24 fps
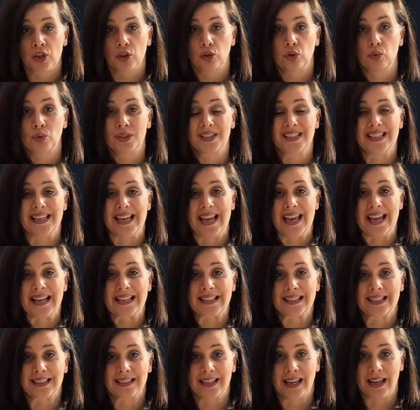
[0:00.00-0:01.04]
Tout ce qui est
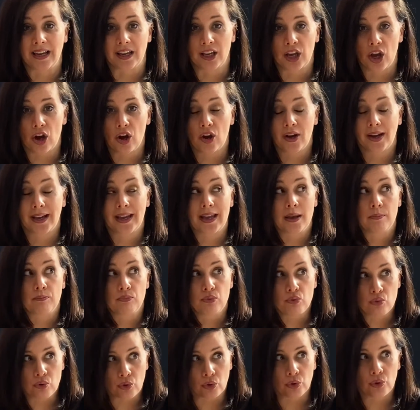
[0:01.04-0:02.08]
extérieur est
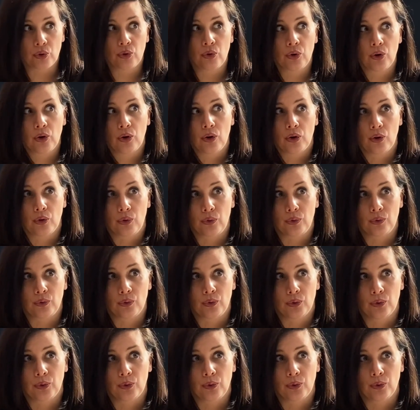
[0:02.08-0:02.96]
pour eux un,